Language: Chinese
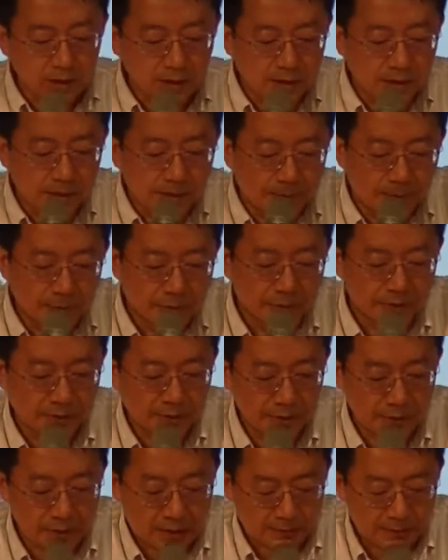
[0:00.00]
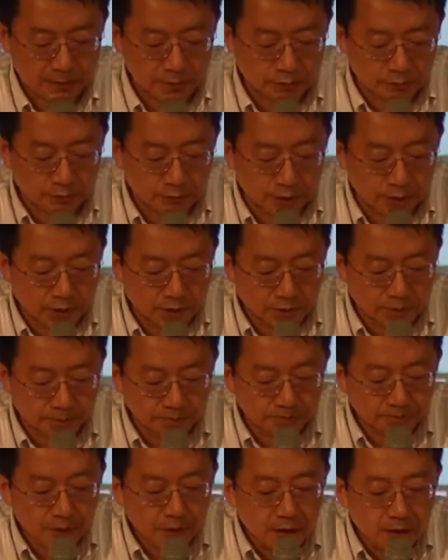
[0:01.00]
第一个，比如说深化民主、推动
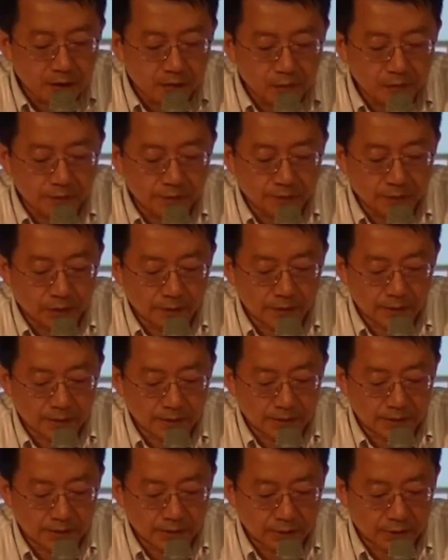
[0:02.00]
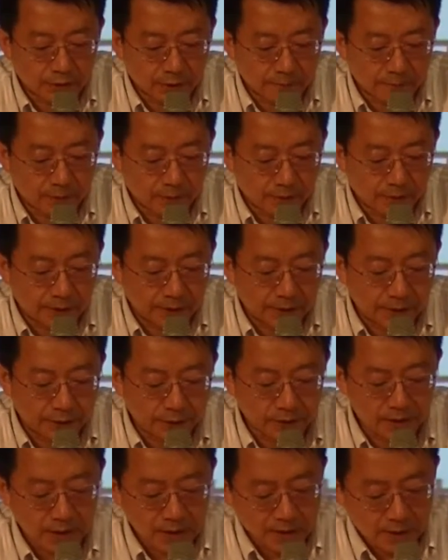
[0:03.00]
公民投票的一个情况，哈，也就是
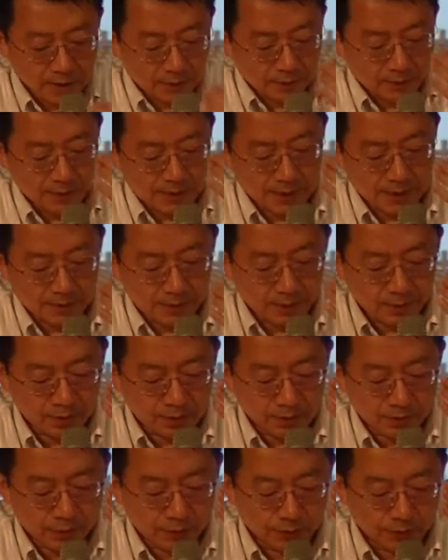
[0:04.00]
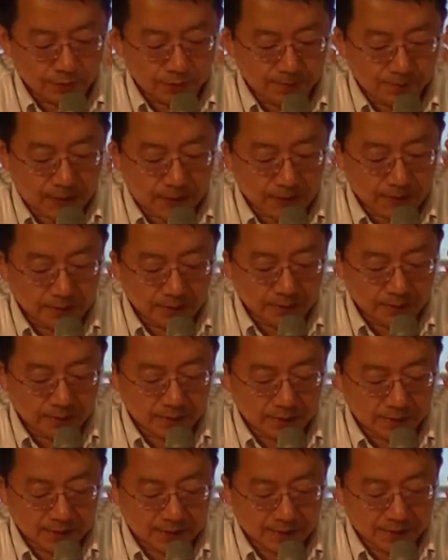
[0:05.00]
说，我们大概碰到过去八年那
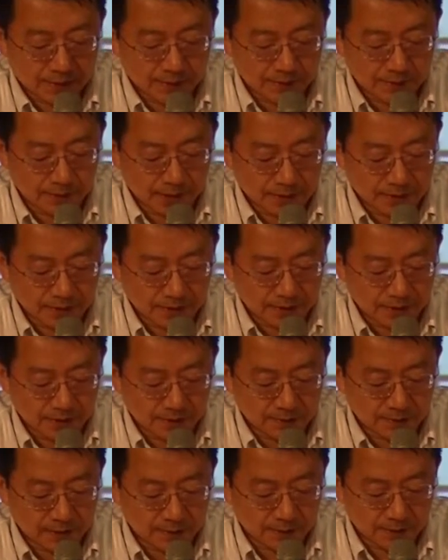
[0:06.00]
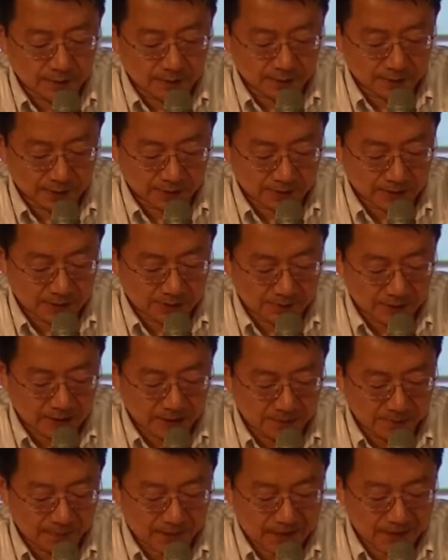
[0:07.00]
个在当时两千零年到那两千零八
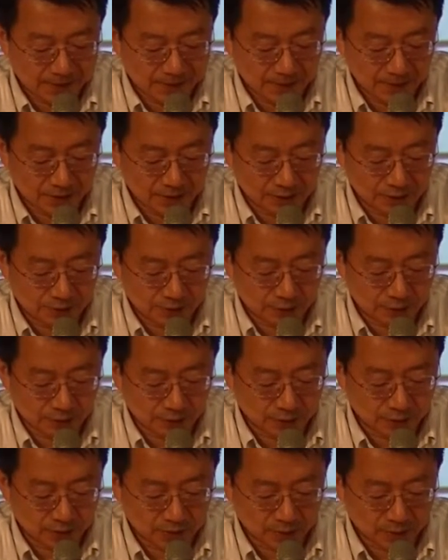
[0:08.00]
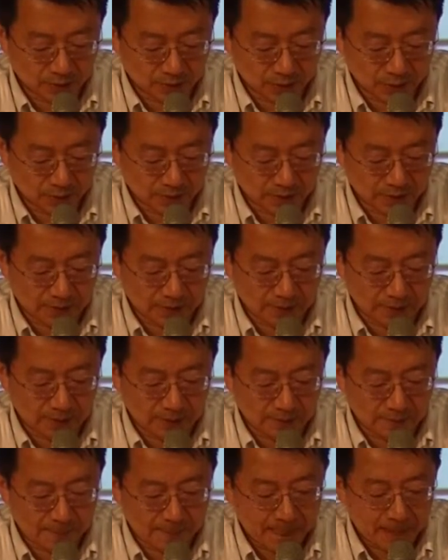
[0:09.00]
年八年的情况所说的公民投票的一个
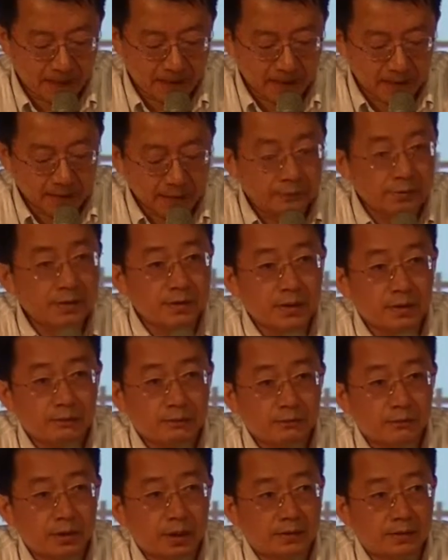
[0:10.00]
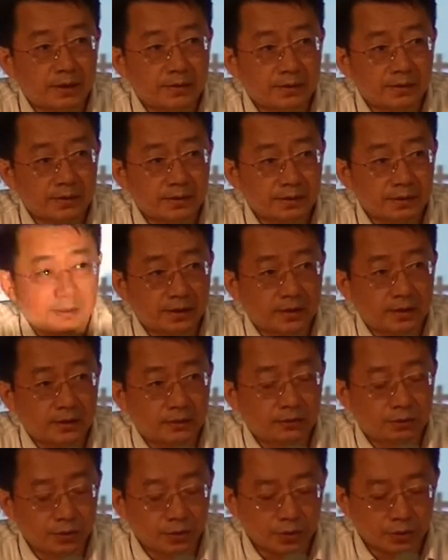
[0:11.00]
情况。理论上，我想它是一个
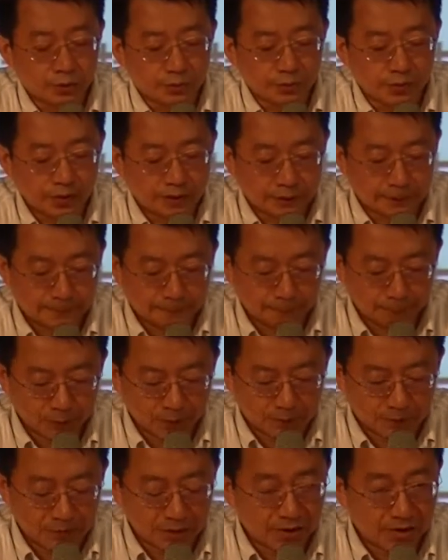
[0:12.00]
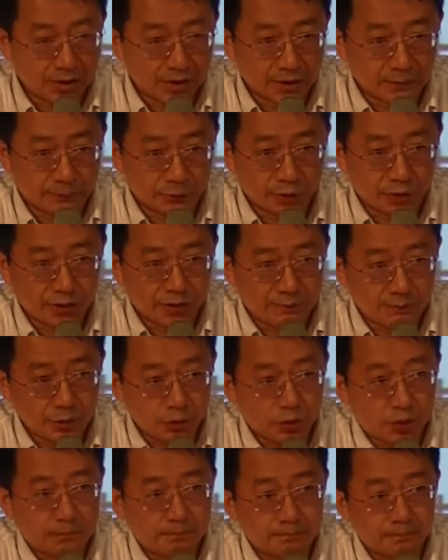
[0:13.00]
追求一个人民的直接
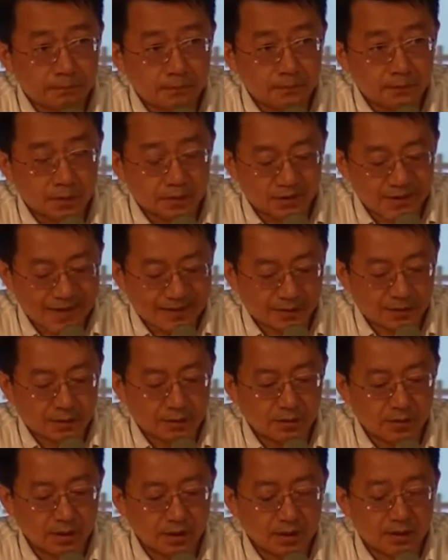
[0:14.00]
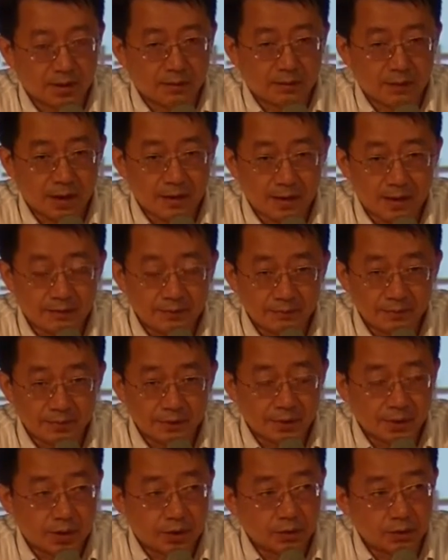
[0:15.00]
民权的价值，好，那让
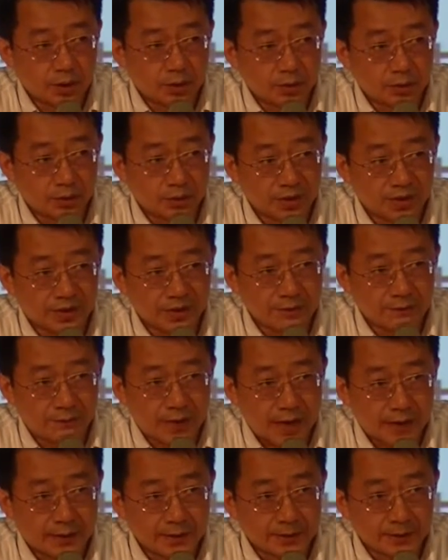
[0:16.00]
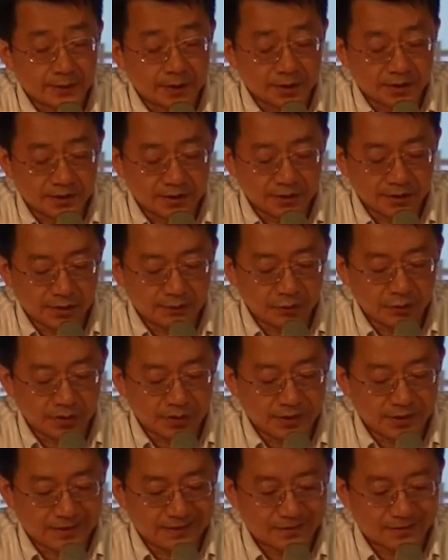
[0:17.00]
更很多的宪法的这个直接民权
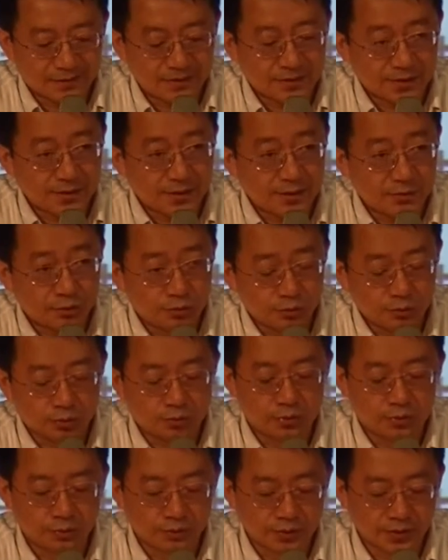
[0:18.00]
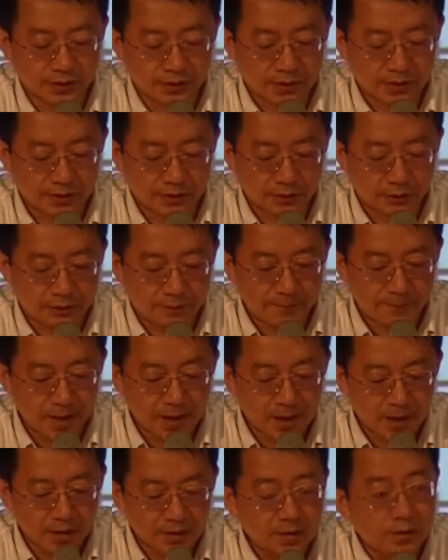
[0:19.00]
的价值真正去做落实的一个情况。
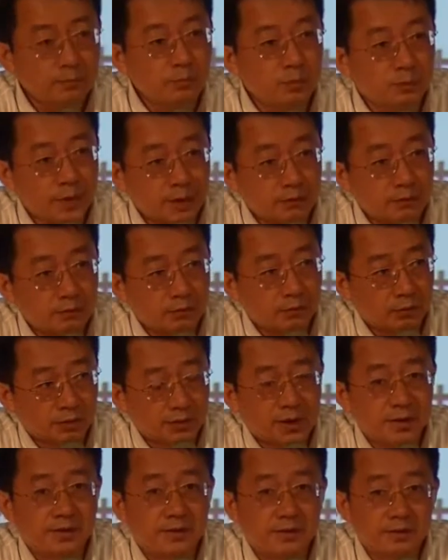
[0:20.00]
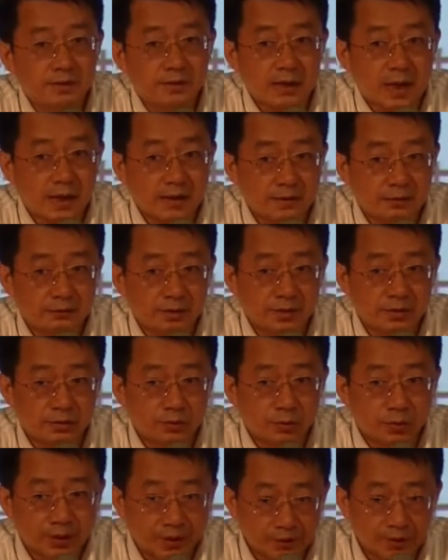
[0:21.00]
这个目标，我相信是大家认为是
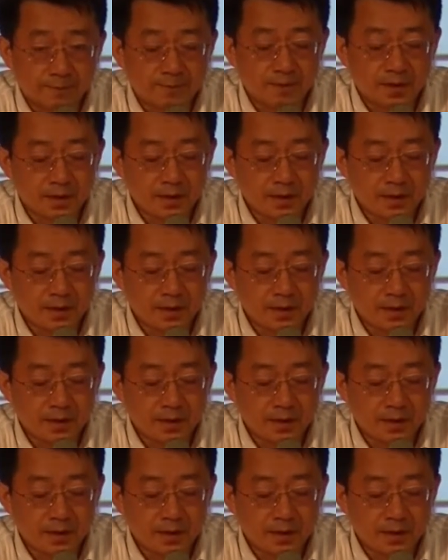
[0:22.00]
对的。